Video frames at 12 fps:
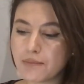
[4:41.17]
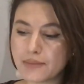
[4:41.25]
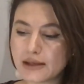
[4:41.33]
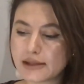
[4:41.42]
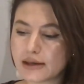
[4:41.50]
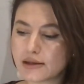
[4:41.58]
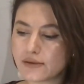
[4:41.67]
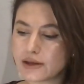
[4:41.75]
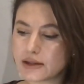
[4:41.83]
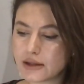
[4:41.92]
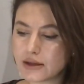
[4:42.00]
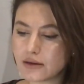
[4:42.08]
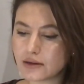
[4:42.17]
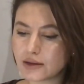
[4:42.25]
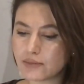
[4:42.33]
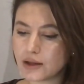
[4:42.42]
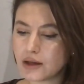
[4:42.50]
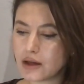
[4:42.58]
Bizans ve Çin
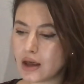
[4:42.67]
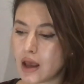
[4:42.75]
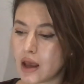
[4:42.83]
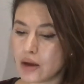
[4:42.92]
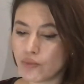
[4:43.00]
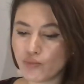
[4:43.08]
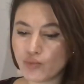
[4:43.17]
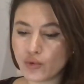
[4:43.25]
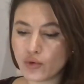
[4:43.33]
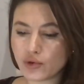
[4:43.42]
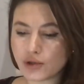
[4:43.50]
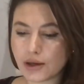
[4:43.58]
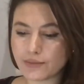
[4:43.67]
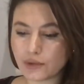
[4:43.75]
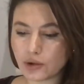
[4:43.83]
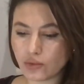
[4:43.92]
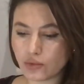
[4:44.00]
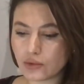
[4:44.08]
hadımı büyük
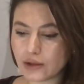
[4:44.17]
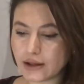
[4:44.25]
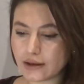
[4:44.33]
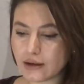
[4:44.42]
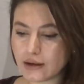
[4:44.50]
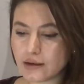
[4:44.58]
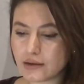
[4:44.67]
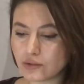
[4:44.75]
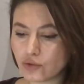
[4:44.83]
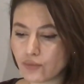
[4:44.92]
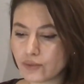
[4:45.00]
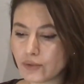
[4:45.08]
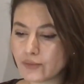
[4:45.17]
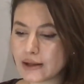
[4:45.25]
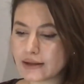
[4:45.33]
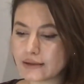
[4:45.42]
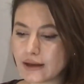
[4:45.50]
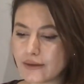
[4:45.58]
çapta uygulayarak
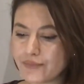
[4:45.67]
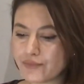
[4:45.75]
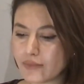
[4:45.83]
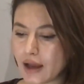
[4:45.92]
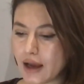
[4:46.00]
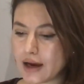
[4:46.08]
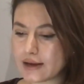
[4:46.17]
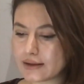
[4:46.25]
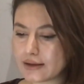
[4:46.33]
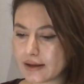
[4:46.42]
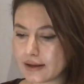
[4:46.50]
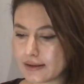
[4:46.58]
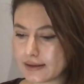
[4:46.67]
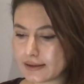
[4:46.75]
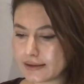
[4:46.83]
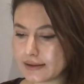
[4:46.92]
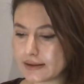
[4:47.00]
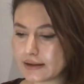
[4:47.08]
toplumlarında
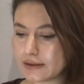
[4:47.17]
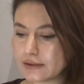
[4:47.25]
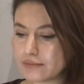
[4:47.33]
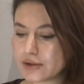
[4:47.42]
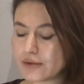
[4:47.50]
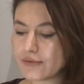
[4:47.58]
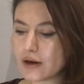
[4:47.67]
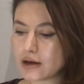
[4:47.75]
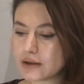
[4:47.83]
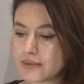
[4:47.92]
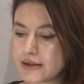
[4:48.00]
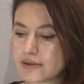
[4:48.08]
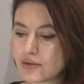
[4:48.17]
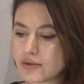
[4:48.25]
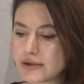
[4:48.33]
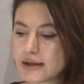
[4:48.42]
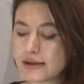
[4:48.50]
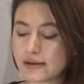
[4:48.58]
erkeklikleri alınmış farklı bir
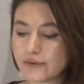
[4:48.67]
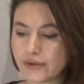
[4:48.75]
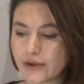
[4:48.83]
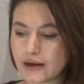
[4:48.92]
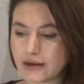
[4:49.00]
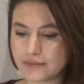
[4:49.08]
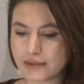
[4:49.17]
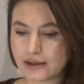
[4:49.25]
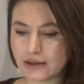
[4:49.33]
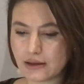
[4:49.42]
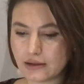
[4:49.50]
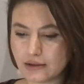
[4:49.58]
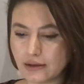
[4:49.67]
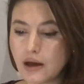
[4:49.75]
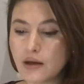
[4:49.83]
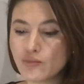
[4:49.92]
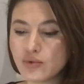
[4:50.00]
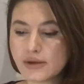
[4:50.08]
sosyal sınıf yaratmışlardı.
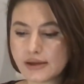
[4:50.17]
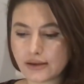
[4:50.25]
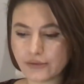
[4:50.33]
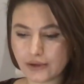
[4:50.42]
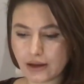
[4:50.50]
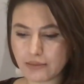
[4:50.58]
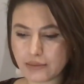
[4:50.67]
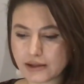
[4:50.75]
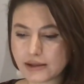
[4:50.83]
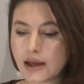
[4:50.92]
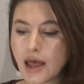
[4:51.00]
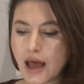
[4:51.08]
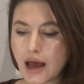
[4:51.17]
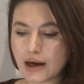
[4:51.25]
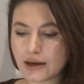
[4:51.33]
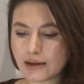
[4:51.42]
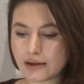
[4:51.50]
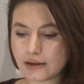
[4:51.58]
Bu sınıfın amacı
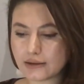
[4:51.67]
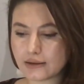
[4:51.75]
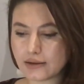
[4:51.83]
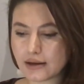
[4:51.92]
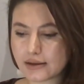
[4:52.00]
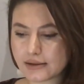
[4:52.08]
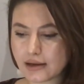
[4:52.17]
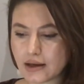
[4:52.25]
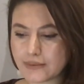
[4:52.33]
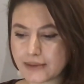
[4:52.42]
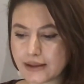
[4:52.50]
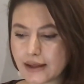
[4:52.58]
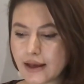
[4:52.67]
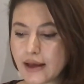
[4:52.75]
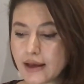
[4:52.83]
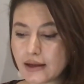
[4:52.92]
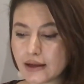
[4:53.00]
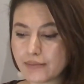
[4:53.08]
erkek iktidar sahibiyle
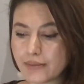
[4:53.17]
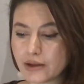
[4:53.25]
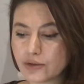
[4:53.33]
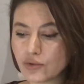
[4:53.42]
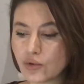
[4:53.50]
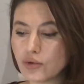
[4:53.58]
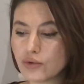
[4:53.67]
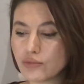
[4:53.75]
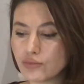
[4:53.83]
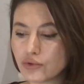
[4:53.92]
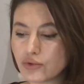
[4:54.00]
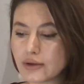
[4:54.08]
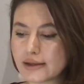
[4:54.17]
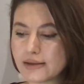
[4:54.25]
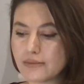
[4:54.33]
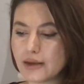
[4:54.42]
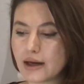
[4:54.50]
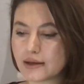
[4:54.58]
imparatorluğun bütün
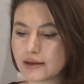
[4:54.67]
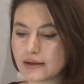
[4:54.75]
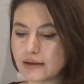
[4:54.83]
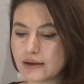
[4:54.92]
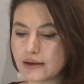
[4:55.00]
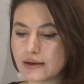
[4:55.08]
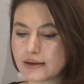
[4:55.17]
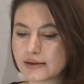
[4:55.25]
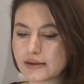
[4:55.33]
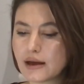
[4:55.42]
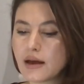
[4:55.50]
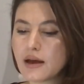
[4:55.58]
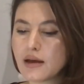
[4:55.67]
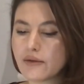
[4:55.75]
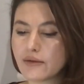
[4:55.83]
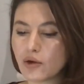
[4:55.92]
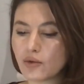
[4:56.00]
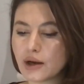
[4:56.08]
azimli erkekleri arasında
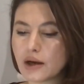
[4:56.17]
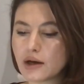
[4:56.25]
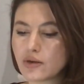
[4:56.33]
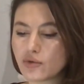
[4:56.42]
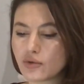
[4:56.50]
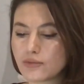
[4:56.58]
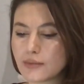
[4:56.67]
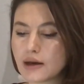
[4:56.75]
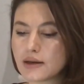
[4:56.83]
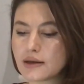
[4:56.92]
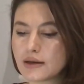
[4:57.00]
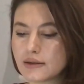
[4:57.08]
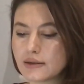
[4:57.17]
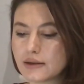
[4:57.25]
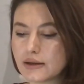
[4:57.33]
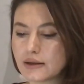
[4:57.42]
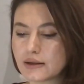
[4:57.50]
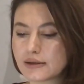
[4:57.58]
ve onlarla hükümdarın
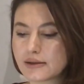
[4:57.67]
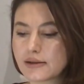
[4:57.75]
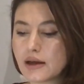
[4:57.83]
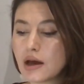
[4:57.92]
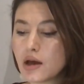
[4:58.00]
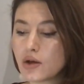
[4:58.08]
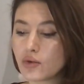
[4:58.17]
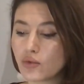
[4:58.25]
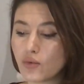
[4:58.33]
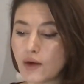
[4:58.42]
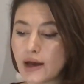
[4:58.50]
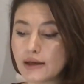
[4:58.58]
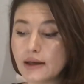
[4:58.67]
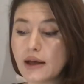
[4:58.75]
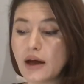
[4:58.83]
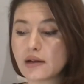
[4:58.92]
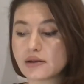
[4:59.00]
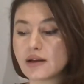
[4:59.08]
kadınları arasında güvenli
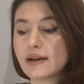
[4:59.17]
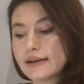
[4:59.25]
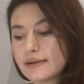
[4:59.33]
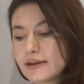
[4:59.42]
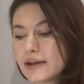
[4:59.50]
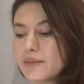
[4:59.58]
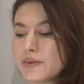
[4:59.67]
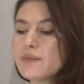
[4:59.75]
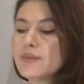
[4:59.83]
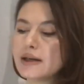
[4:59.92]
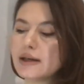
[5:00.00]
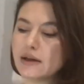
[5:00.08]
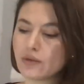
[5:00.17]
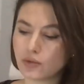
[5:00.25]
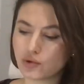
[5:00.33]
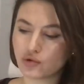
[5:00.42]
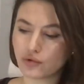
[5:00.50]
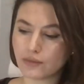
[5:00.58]
ancak etkili bir bariyer
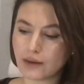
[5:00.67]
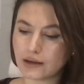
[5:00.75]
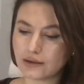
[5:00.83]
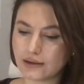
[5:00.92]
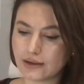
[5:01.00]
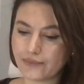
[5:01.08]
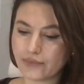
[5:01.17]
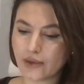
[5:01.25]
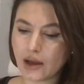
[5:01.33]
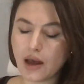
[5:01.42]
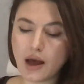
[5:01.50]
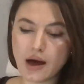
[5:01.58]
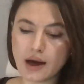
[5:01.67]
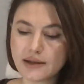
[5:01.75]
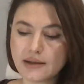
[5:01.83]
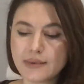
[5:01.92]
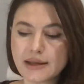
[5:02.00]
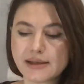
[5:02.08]
oluşturmaktı.
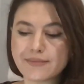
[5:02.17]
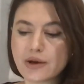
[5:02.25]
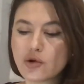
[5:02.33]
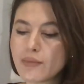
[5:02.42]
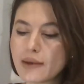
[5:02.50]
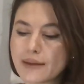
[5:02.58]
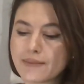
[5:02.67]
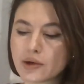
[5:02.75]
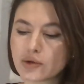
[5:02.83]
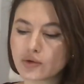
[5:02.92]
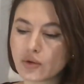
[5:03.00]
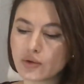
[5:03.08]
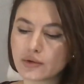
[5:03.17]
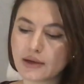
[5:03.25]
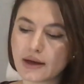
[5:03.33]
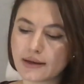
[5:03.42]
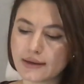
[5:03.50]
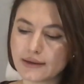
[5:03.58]
Hadım etme Roma İmparatorluğu
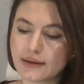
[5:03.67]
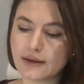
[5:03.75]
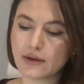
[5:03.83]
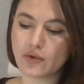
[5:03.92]
tarihinde de